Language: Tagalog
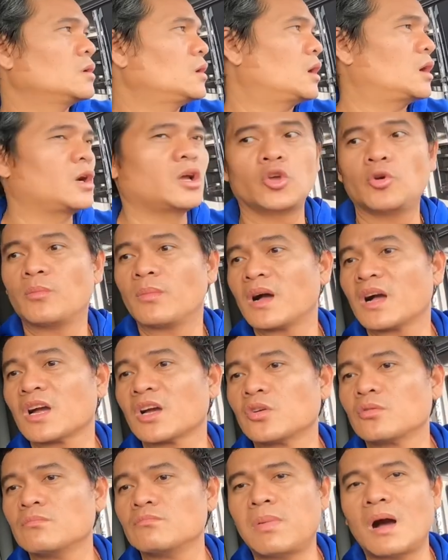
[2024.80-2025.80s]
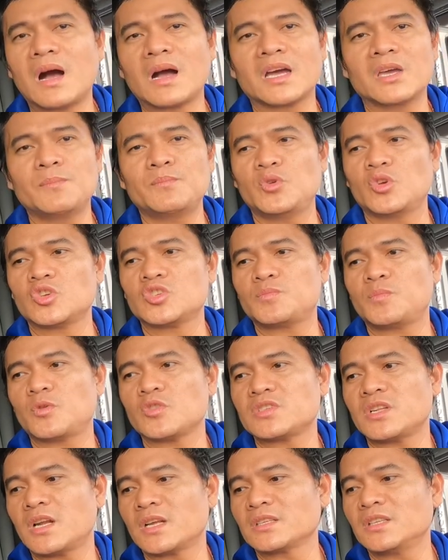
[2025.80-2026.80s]
Uh, yung mga ganun bagay, fuse,
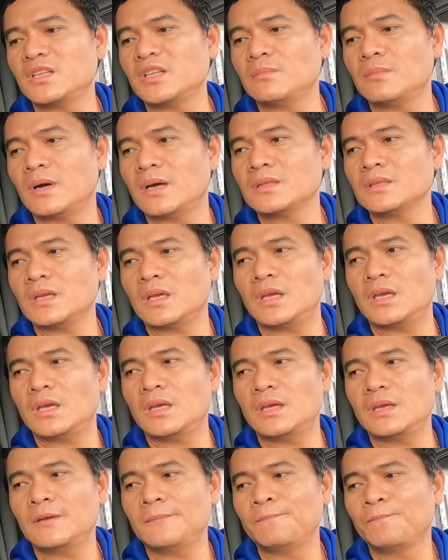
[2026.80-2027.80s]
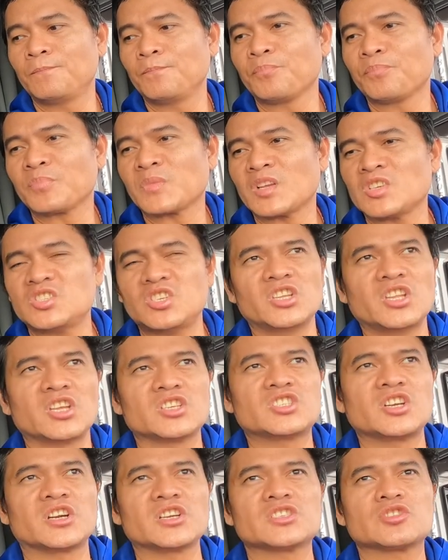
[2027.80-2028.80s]
fuse lang din naman. Eh,
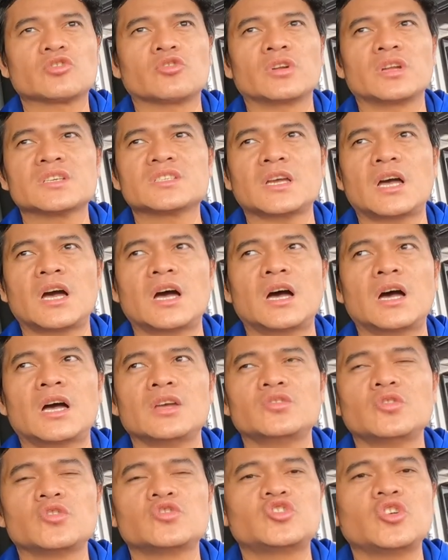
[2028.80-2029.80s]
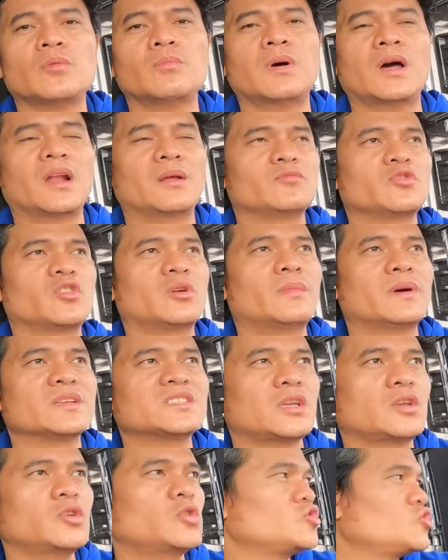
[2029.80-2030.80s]
sinesearch ko na sa YouTube. Alam nyo naman
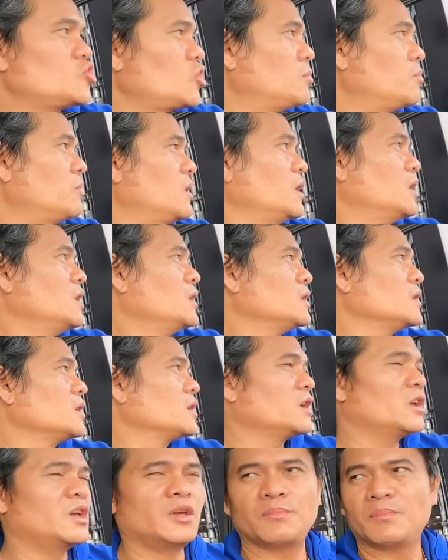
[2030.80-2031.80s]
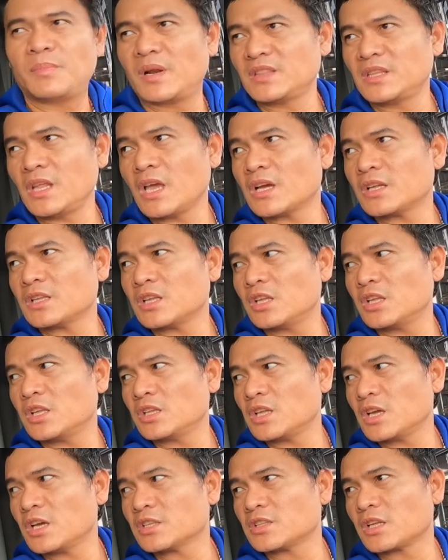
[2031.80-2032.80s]
sa YouTube, everything and
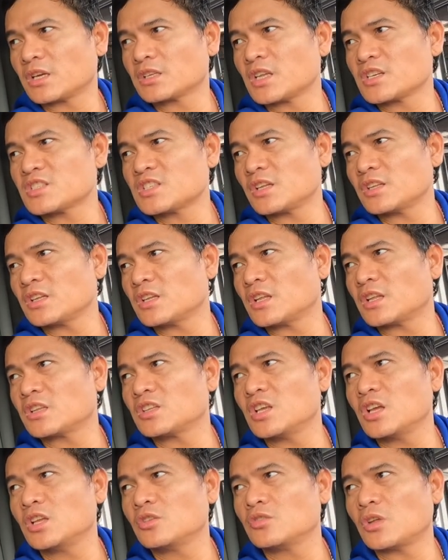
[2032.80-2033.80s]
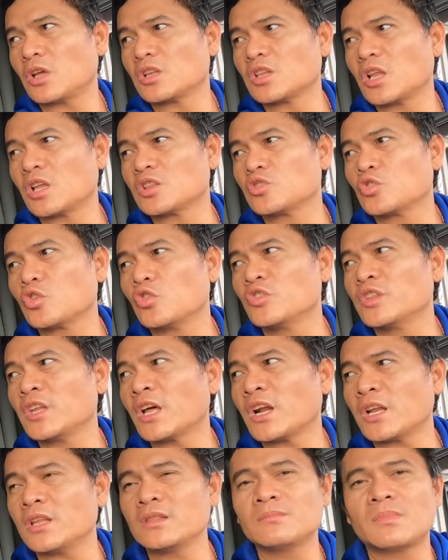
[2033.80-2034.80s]
anything under the sun eh, nandun, nandun na
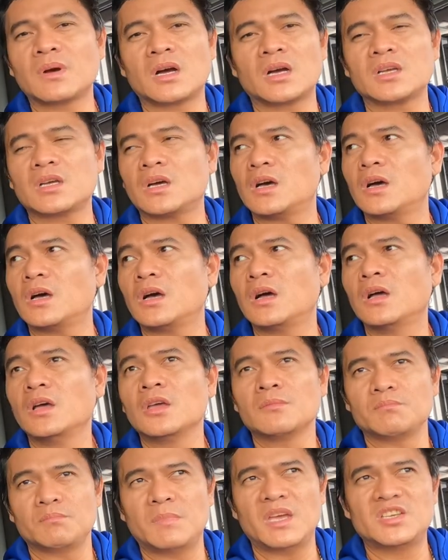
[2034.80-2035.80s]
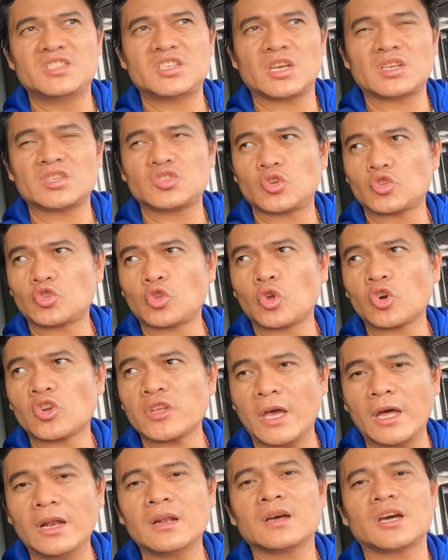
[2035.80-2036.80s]
rin mga basic
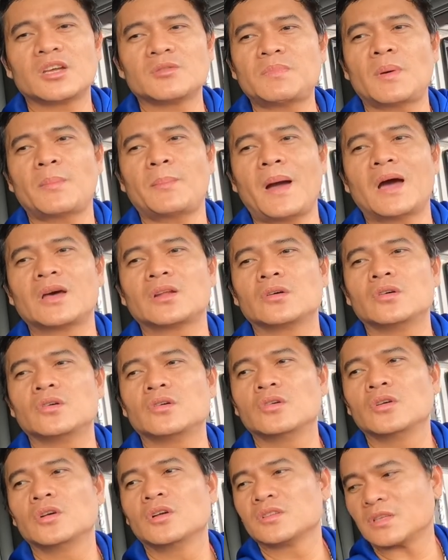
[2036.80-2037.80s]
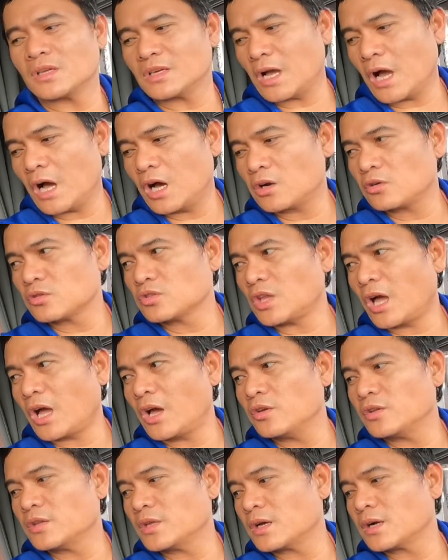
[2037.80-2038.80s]
tutorial kahit pa paano nagkakaroon
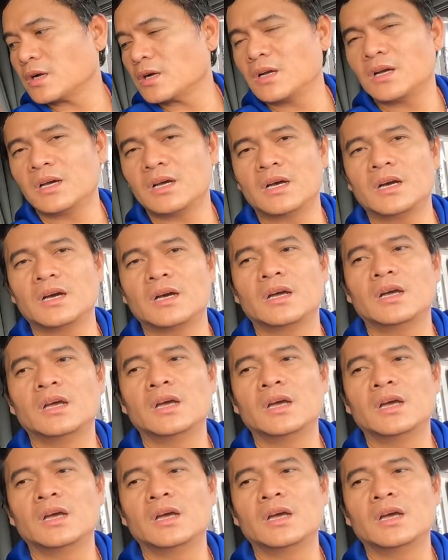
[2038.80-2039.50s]
tayo ng uh,